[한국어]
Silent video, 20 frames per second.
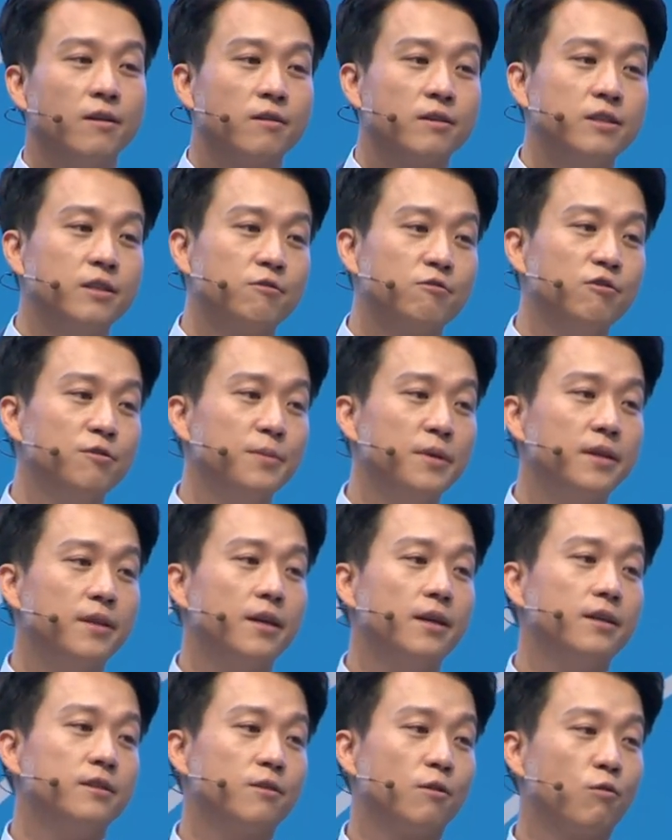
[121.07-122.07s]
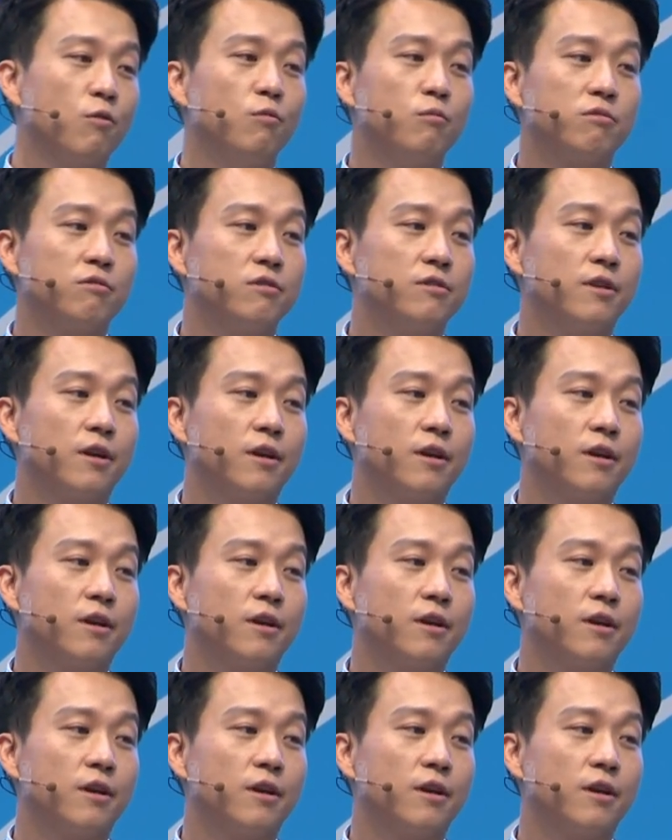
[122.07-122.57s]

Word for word: 그 꿈에 대해서 공부를